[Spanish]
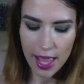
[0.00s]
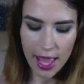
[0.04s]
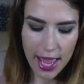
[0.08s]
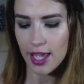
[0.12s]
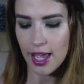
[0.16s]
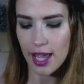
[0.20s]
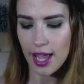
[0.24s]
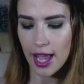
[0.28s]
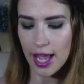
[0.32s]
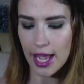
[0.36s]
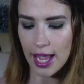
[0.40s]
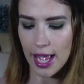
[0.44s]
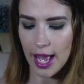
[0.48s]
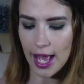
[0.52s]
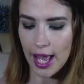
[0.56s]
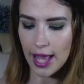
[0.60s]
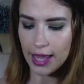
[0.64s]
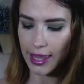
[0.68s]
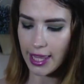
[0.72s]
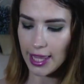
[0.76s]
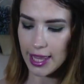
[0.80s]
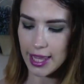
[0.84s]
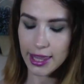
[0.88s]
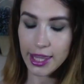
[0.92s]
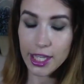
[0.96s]
Eh,
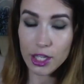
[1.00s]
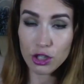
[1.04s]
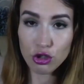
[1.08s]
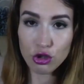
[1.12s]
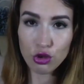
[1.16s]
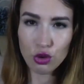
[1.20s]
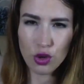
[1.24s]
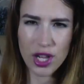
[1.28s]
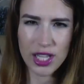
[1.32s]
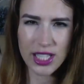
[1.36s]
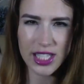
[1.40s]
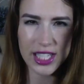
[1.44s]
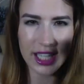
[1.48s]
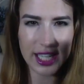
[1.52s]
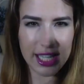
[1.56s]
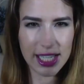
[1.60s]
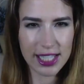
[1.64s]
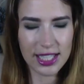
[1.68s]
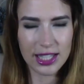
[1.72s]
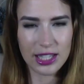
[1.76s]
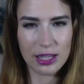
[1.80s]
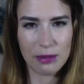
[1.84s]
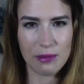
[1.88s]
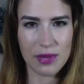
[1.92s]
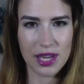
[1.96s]
te da textura sin que
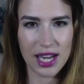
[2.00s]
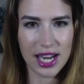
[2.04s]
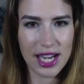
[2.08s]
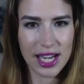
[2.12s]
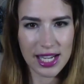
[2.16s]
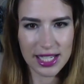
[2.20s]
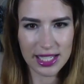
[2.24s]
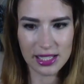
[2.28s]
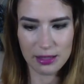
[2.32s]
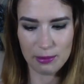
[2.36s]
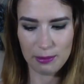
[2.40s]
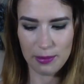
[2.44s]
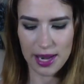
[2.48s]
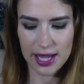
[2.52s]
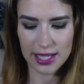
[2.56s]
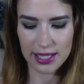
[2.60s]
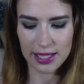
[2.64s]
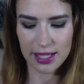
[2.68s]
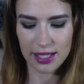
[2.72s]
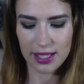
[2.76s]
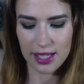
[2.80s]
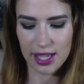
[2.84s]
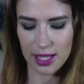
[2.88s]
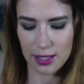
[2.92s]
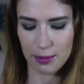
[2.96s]
se te miren esas
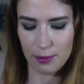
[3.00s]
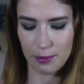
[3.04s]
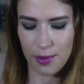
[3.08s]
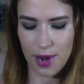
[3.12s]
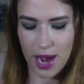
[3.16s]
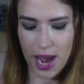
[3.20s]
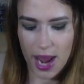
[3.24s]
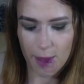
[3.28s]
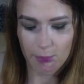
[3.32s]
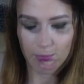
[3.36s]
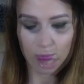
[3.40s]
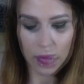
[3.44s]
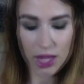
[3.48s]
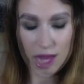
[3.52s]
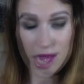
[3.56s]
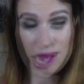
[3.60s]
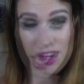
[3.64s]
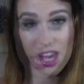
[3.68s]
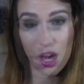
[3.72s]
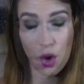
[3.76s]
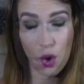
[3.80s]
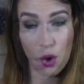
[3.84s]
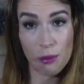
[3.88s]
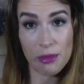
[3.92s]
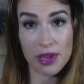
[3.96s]
plastas de spray. Este
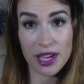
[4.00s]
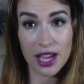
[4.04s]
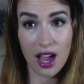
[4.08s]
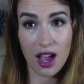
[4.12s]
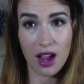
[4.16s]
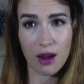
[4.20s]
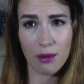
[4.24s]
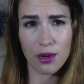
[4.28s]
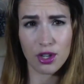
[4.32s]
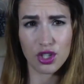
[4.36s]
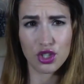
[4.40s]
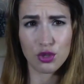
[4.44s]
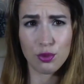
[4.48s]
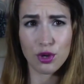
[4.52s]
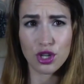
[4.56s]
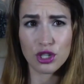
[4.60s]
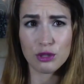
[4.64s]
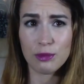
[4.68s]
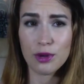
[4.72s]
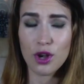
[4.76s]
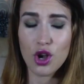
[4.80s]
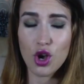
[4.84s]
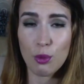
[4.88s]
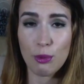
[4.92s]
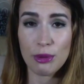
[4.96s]
llegó en mi caja Bridgebox
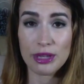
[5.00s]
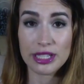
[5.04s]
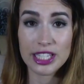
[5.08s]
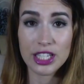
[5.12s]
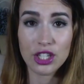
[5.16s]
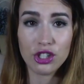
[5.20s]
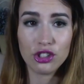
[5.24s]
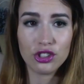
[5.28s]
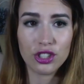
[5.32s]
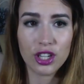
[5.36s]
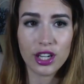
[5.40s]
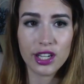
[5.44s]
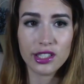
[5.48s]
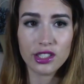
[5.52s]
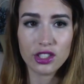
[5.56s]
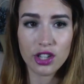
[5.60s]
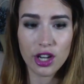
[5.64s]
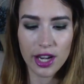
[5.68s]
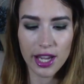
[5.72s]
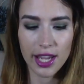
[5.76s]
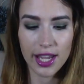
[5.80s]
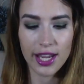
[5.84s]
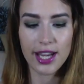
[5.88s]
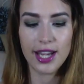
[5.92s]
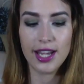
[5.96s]
pero lo puedes encontrar en
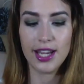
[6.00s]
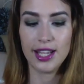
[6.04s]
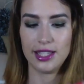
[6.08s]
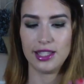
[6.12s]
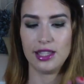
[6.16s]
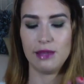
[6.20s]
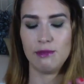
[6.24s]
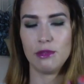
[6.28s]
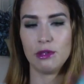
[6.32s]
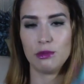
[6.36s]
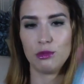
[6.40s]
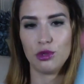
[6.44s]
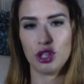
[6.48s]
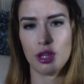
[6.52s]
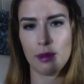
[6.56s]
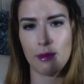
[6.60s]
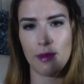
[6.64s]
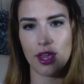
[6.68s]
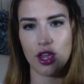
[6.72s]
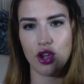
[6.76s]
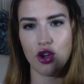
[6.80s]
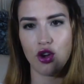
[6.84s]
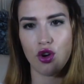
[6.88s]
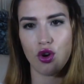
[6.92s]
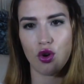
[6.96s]
Target en este mismo
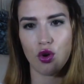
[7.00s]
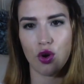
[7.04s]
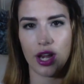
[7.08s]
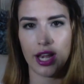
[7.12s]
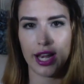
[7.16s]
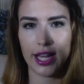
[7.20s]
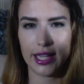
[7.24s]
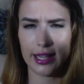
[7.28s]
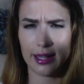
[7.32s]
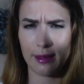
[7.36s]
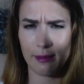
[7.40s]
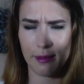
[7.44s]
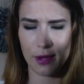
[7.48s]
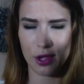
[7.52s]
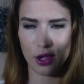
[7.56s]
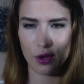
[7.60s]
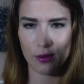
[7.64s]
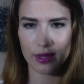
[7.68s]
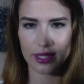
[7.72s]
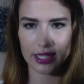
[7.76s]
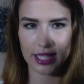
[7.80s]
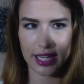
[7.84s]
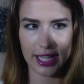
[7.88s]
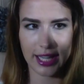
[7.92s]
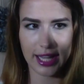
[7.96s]
tamaño o en el tamaño
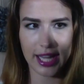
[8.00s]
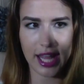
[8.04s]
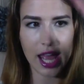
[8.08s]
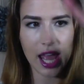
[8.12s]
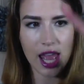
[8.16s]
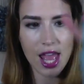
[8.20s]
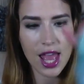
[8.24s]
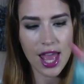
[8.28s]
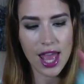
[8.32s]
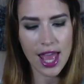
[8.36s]
más grande.